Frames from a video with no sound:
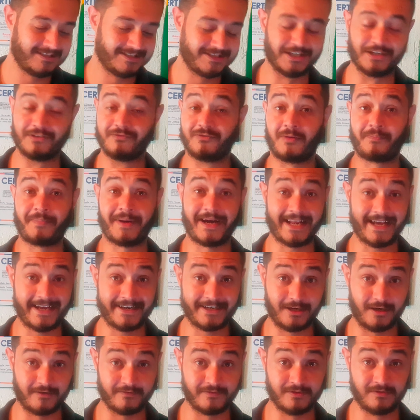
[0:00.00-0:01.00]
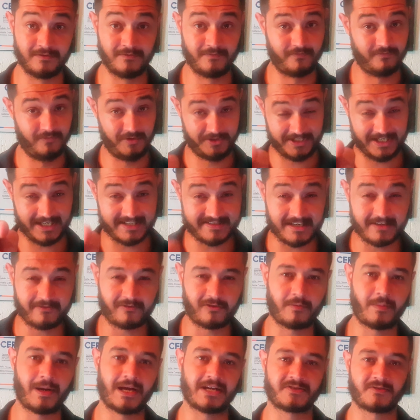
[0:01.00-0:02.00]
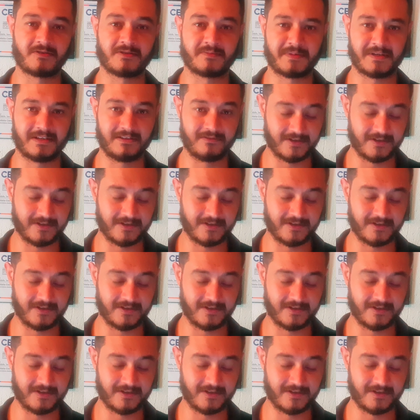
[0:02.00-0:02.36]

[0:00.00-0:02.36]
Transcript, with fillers: E eu não vou parar não, viu? Vou trazer informações para